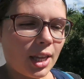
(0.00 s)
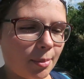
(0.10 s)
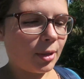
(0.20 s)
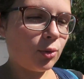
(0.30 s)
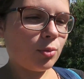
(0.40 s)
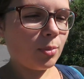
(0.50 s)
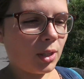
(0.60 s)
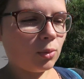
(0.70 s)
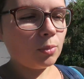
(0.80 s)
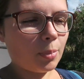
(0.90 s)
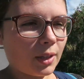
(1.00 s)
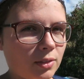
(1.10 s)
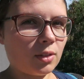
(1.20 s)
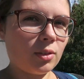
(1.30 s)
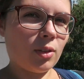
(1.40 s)
eh bah ben, tu mets une
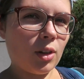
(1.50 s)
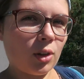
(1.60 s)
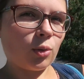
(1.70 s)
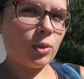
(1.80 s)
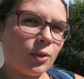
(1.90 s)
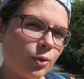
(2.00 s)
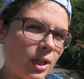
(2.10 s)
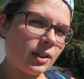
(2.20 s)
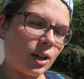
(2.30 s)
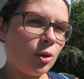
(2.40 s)
personne côté fenêtre